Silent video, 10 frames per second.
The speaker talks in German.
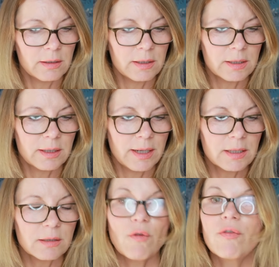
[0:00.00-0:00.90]
ist eine
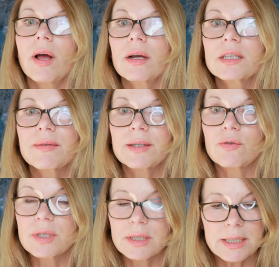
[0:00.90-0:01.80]
Erstauflage
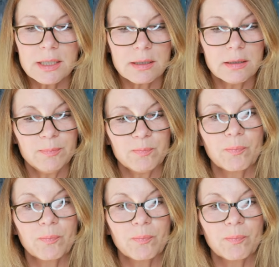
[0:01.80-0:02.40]
2016